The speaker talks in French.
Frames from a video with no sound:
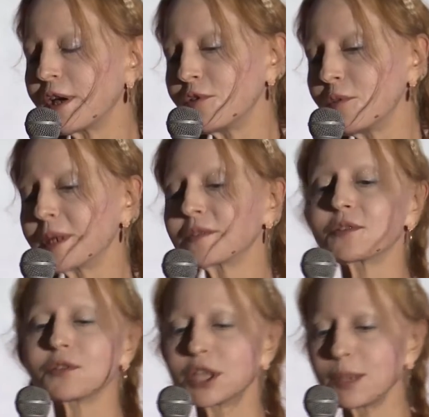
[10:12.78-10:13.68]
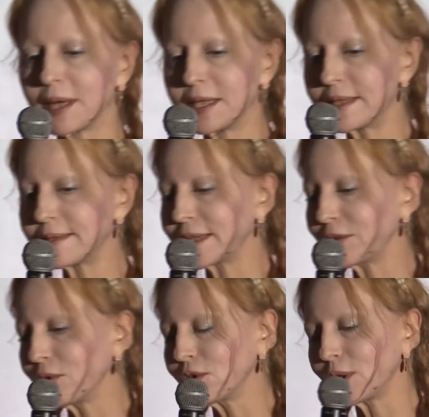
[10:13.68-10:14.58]
avant, parce que ce que j'ai pas dit, c'est
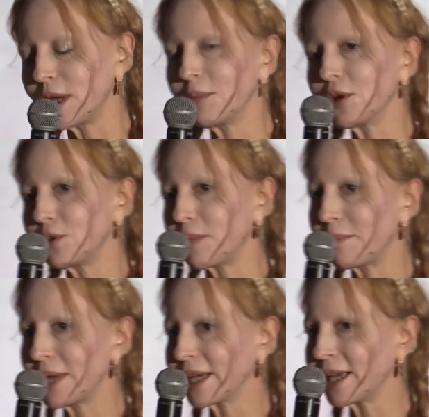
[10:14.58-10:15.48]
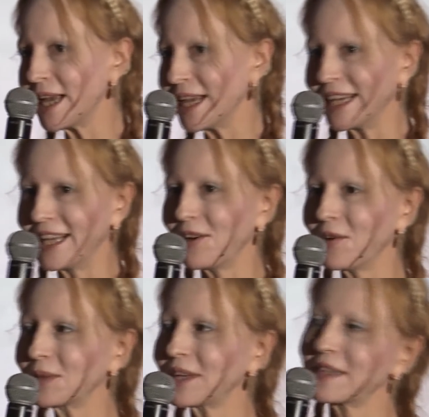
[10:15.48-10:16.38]
qu'entre la mort de ma mère et la
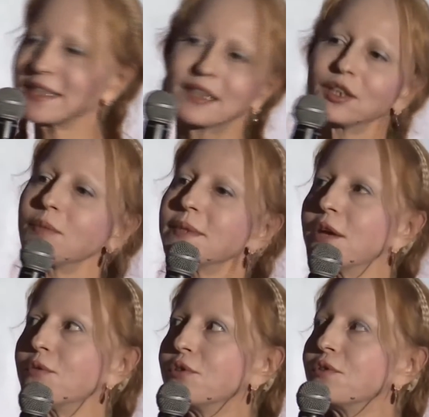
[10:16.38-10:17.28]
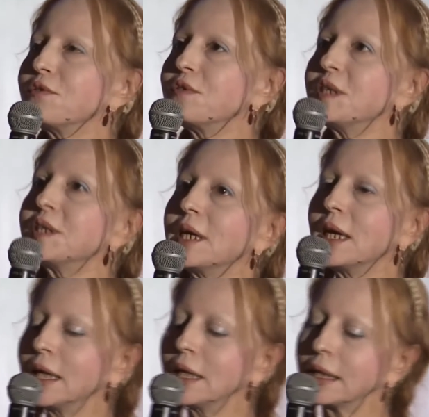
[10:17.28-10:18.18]
rencontre avec cet homme, il y a eu une vie
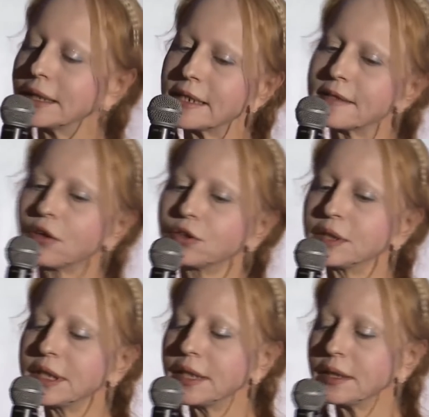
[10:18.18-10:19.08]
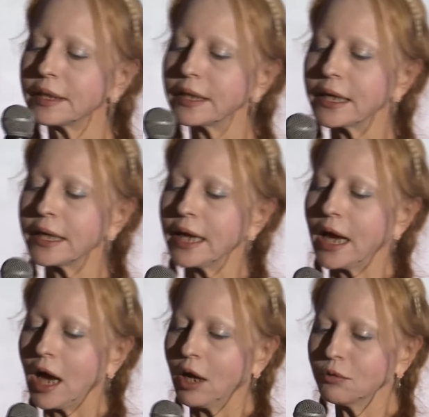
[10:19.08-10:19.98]
désordonnée
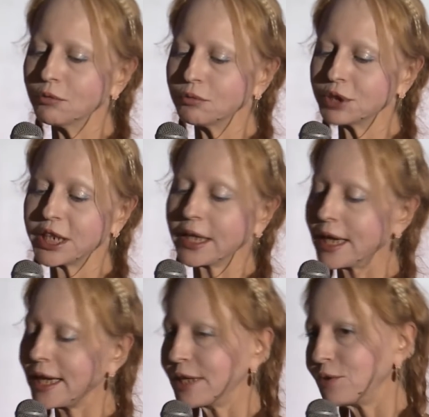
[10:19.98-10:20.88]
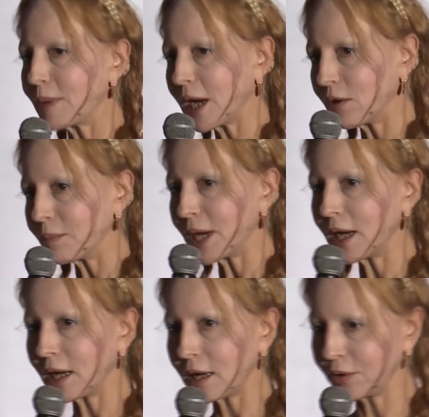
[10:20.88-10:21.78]
où j'irais de bar en
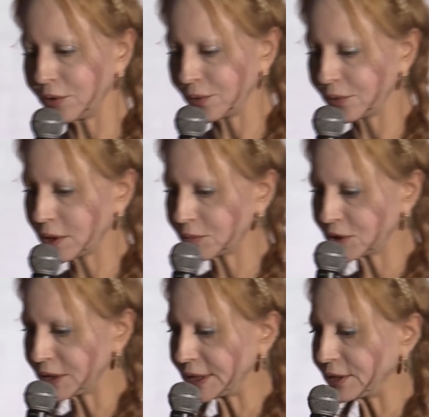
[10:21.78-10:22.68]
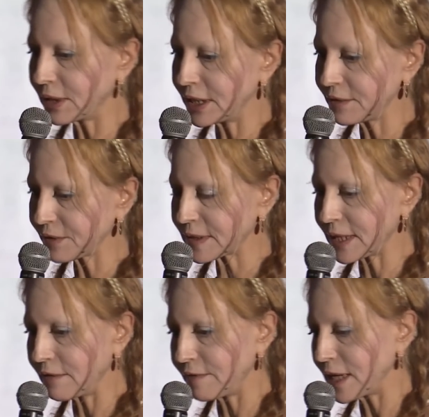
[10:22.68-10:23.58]
barre, euh, comme je le dis dans le livre, c'est
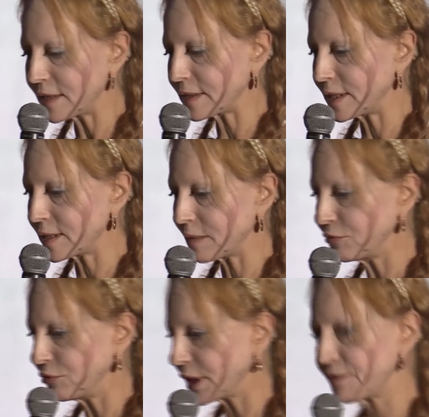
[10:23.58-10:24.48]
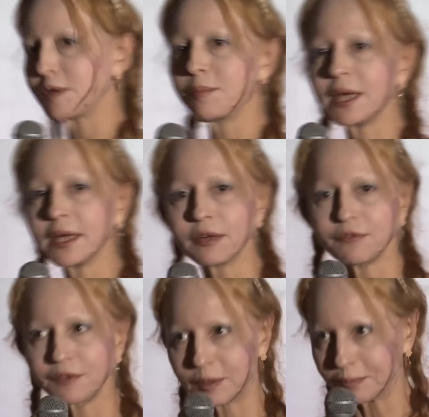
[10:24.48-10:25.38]
la valse des amours éphémères,
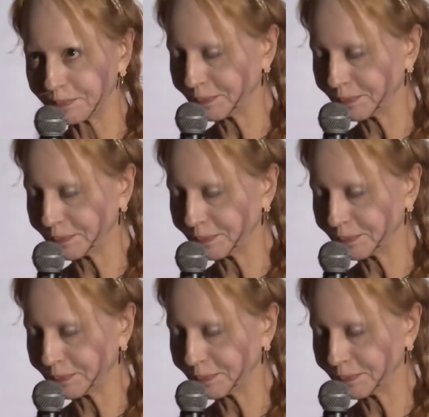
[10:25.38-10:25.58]
enfin.